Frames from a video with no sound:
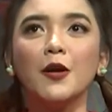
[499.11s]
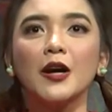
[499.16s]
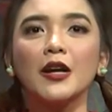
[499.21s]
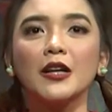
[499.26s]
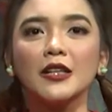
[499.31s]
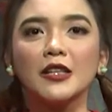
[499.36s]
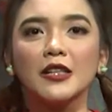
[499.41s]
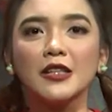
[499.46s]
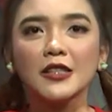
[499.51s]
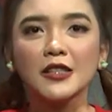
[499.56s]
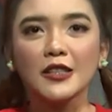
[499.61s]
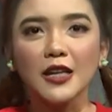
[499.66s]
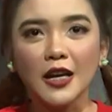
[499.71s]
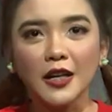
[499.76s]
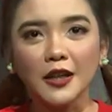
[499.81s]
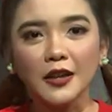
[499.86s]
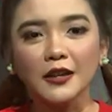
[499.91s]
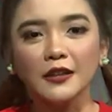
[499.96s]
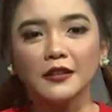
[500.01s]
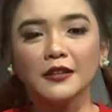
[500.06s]

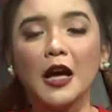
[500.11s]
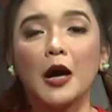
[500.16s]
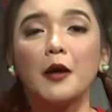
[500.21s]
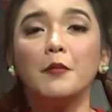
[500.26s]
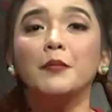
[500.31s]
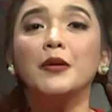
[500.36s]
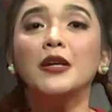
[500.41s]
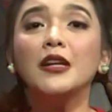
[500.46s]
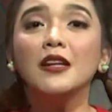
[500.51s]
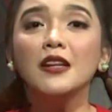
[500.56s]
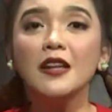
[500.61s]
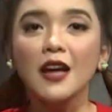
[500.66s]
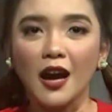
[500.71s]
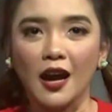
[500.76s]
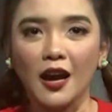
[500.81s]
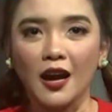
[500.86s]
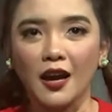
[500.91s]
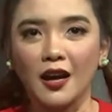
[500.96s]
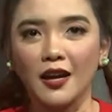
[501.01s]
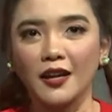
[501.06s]
warisan tak
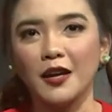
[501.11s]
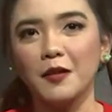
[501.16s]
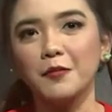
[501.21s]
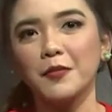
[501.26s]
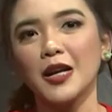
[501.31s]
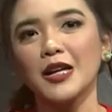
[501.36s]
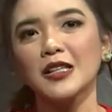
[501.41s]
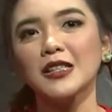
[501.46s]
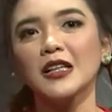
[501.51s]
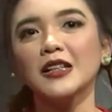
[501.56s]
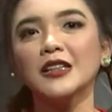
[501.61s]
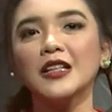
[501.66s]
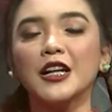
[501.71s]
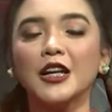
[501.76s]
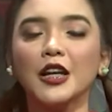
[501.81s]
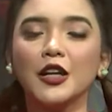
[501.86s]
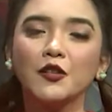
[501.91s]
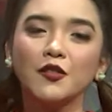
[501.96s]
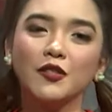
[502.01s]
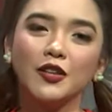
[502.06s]
benda yang berasal
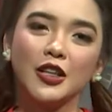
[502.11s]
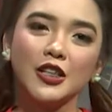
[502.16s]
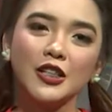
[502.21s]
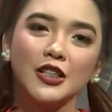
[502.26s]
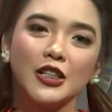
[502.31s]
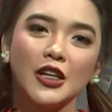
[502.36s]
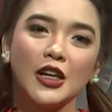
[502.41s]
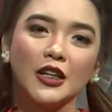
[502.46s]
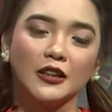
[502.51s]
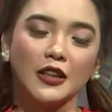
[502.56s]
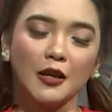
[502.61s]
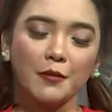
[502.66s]
dari Indonesia.